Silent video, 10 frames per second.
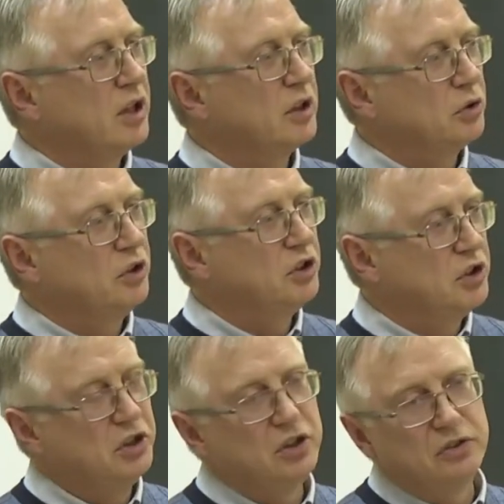который
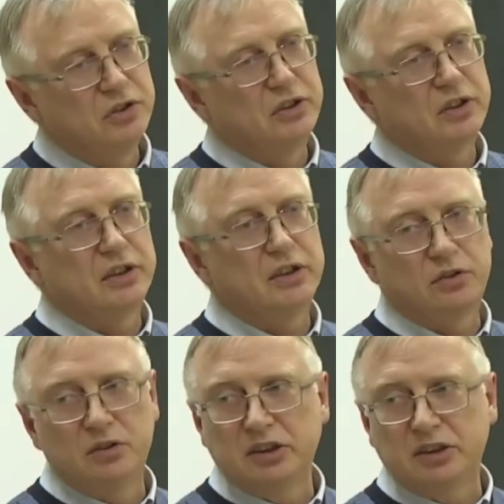защитил
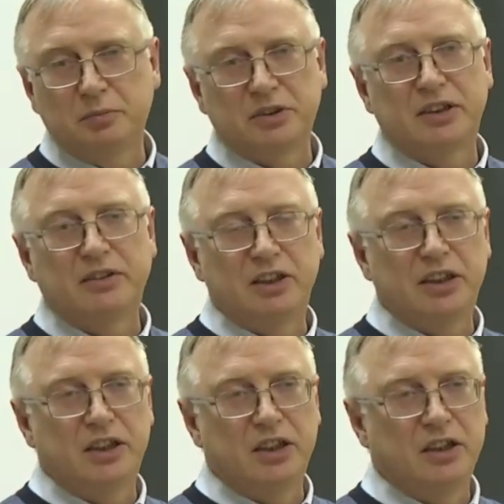диссертацию на
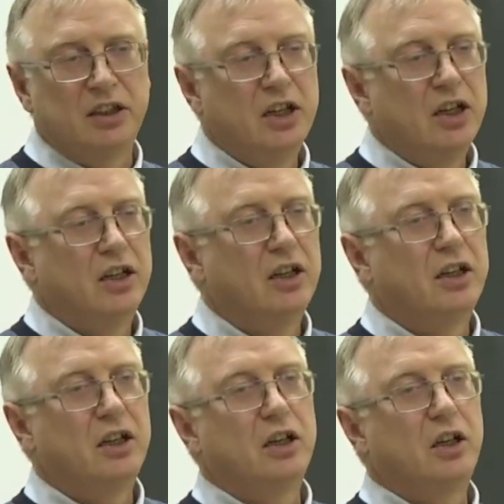сопоставлении
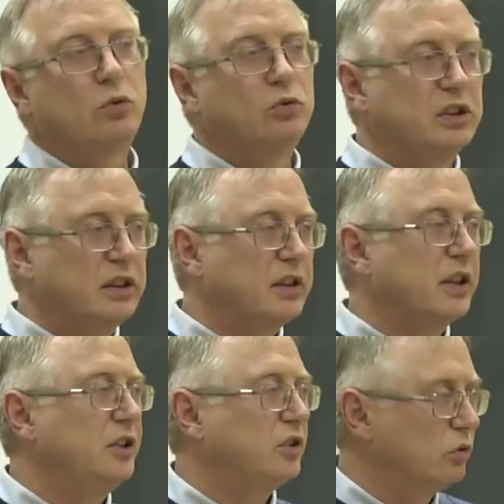э, русской
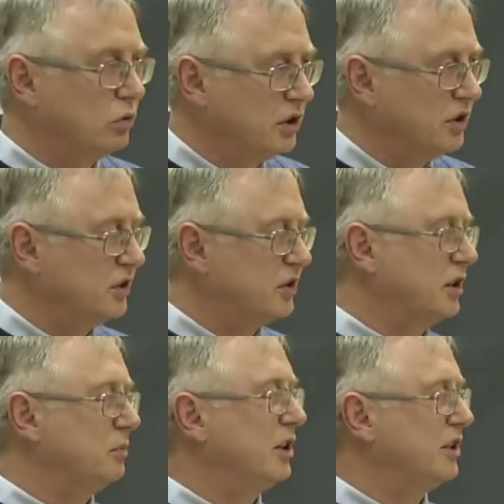традиционной
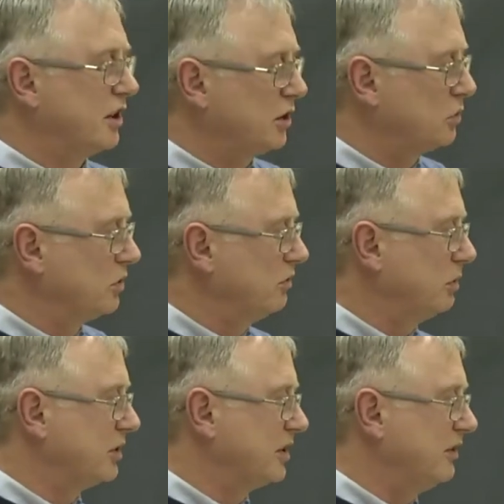системы
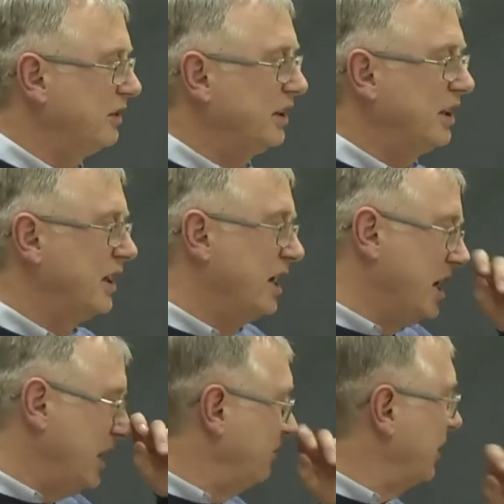литературного образования
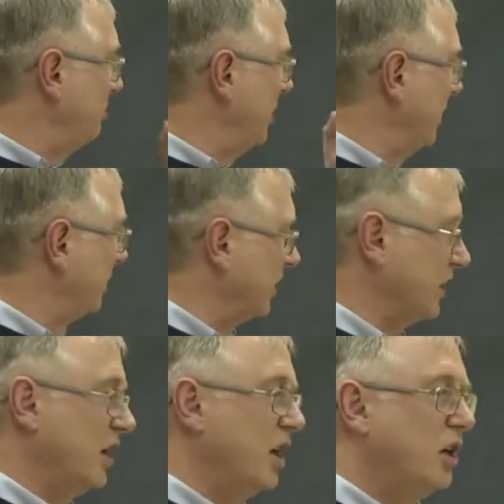и европейской.